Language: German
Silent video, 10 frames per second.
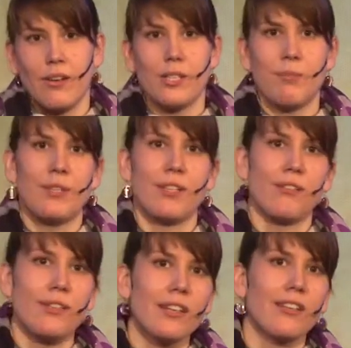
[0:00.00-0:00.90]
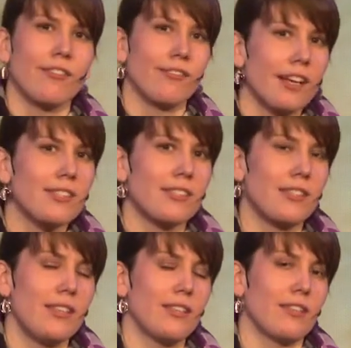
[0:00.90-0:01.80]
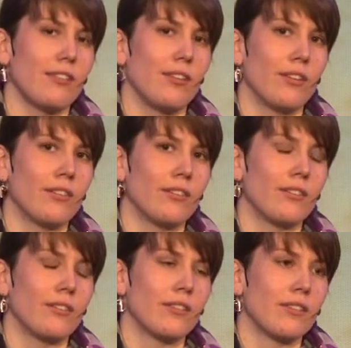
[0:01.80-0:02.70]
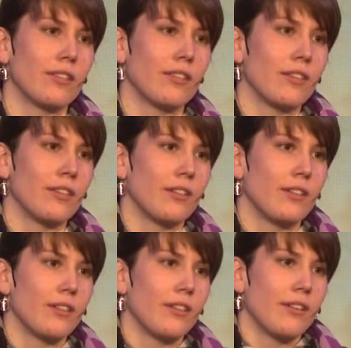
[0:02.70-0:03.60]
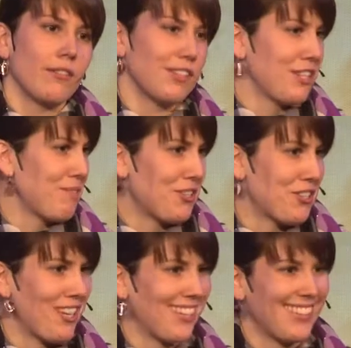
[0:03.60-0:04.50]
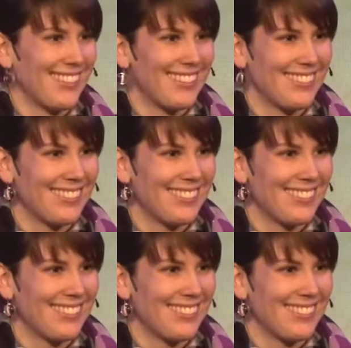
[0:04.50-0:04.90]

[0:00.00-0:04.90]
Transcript: Heute bin ich wirklich fasziniert davon, was in mir gesteckt hat.